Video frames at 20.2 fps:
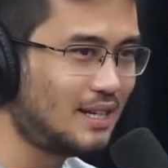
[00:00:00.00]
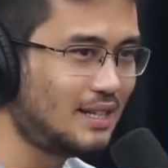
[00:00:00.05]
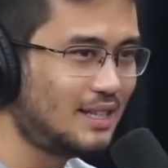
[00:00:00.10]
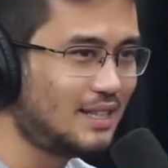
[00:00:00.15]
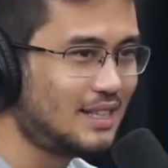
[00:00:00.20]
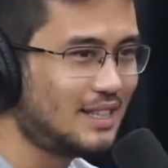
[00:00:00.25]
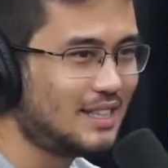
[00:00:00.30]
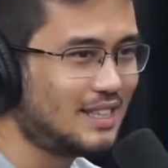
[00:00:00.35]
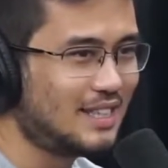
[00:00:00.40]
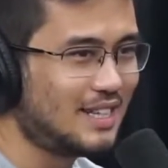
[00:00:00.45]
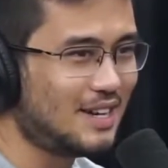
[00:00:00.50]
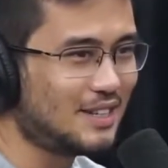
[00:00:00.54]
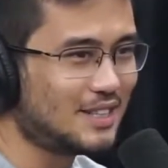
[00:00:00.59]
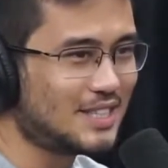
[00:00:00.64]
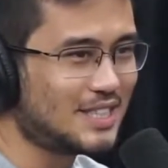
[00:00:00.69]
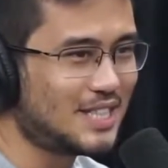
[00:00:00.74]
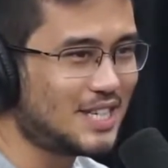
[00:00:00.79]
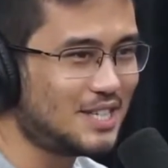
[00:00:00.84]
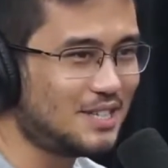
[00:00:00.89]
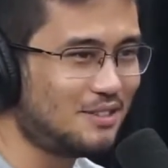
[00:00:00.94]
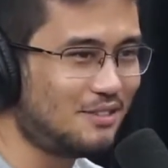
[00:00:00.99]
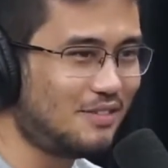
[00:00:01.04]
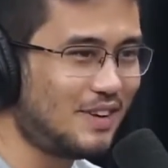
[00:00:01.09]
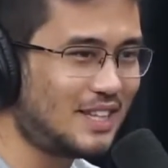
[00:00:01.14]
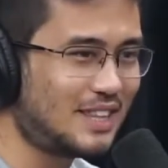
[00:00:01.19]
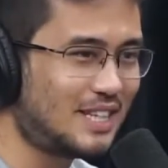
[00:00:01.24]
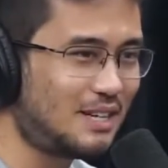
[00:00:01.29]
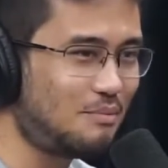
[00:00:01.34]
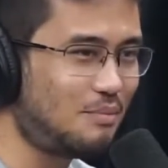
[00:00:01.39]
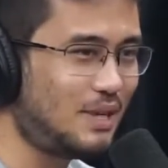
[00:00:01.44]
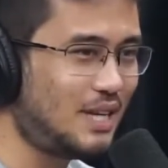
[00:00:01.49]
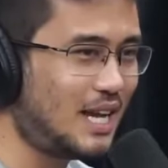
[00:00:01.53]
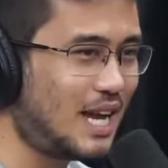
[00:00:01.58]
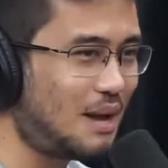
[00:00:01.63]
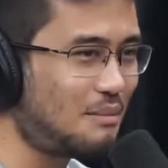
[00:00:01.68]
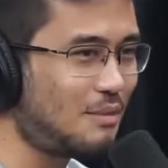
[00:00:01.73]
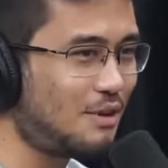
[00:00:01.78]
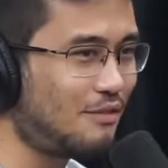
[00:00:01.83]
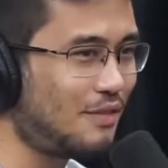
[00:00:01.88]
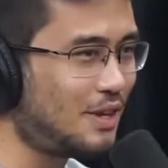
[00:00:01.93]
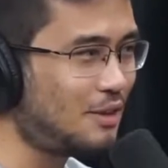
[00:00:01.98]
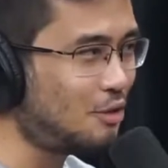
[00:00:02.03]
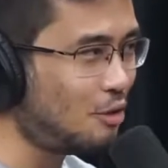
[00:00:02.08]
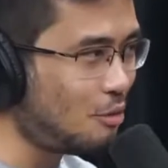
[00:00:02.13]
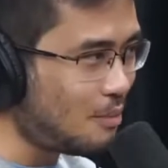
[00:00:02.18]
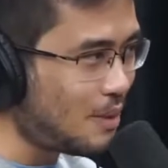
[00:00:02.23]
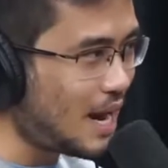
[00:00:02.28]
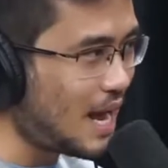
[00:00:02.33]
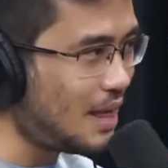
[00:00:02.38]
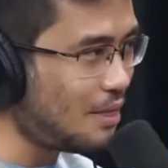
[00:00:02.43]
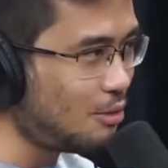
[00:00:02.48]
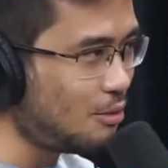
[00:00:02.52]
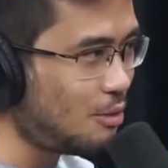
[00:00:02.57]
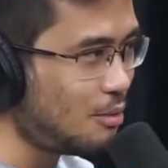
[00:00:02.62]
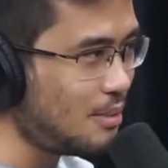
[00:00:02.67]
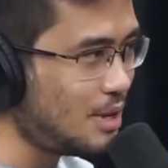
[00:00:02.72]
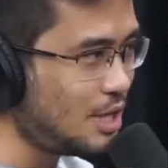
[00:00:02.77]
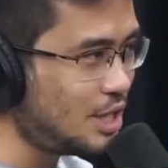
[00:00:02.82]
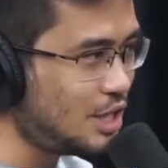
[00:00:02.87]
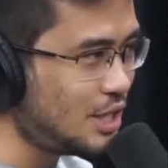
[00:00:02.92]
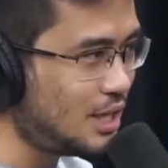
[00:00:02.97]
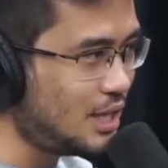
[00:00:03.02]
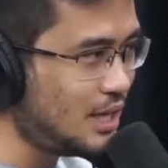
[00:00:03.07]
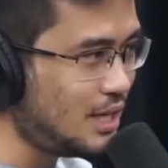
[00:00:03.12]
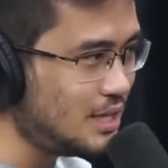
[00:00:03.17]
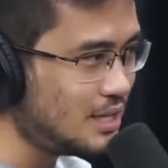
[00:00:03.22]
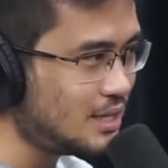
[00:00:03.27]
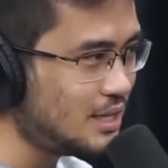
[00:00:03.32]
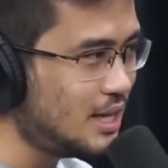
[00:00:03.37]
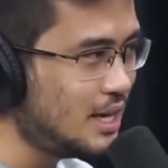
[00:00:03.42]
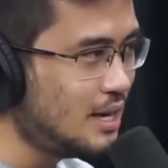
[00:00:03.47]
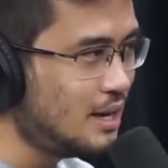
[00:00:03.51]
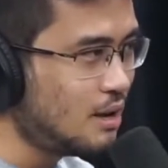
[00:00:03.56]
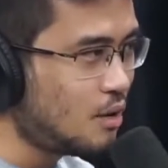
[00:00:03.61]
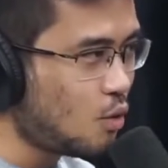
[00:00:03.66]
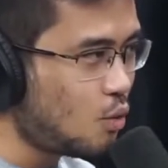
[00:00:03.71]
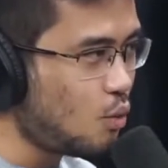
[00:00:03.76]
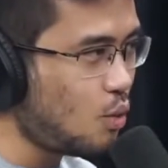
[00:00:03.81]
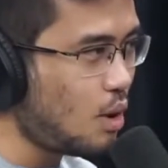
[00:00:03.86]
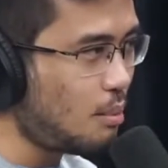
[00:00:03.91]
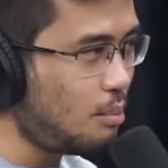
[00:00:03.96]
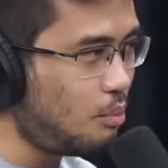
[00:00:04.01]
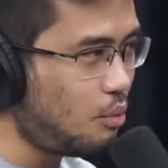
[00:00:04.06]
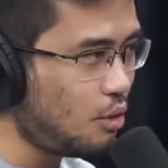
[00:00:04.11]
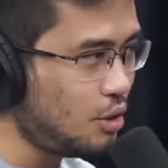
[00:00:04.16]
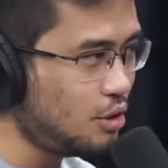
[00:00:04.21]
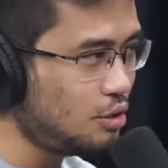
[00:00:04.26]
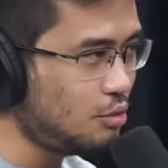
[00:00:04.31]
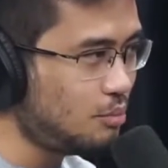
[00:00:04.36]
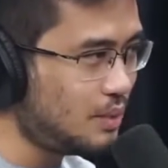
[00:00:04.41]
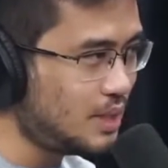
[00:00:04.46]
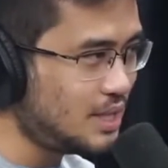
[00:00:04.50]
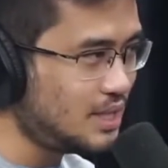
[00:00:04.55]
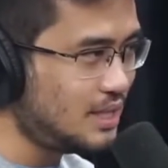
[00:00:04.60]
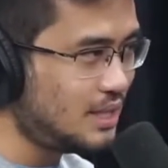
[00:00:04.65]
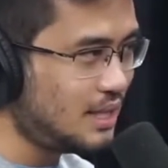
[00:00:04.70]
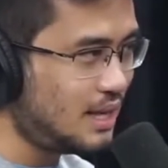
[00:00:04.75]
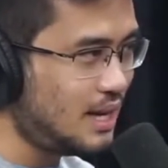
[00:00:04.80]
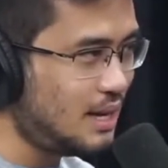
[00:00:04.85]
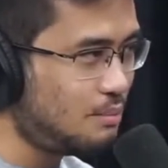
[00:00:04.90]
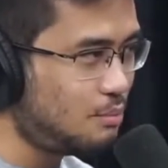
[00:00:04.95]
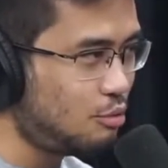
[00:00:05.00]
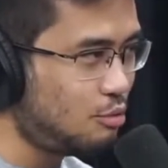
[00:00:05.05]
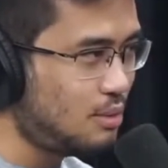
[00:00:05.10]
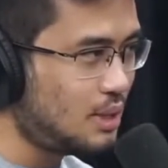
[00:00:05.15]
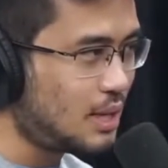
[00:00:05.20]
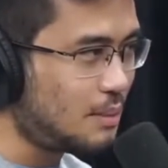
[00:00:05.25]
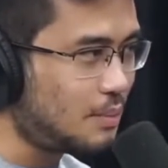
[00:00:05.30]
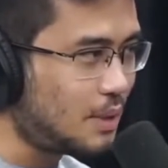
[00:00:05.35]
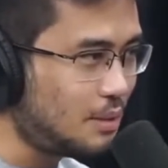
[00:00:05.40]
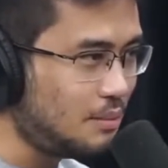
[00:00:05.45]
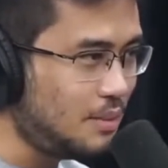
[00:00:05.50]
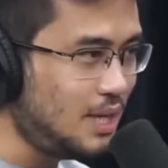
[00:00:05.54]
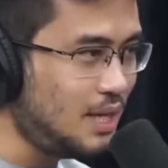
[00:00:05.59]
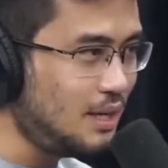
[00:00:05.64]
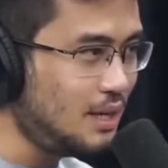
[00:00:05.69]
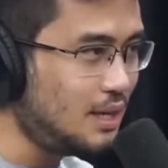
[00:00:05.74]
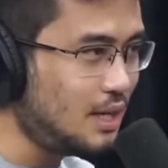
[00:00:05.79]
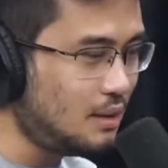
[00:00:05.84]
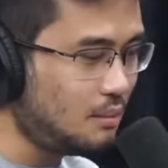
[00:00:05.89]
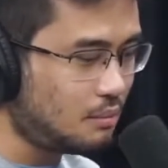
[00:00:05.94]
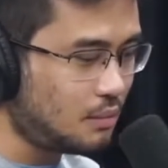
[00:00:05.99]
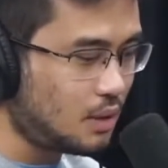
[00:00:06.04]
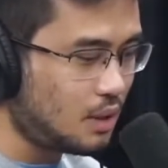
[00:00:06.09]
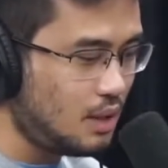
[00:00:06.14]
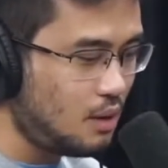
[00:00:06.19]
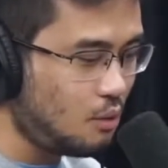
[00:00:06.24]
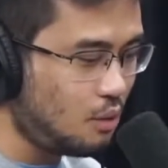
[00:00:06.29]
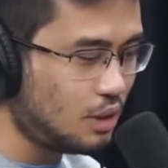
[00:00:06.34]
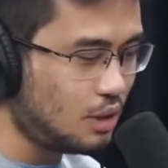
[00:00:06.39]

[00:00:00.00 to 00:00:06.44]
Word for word: Né? Ou seja, não vai triplicar, mas vai dobrar no momento de crise com o apoio do presidente da República. Para mim, que enquanto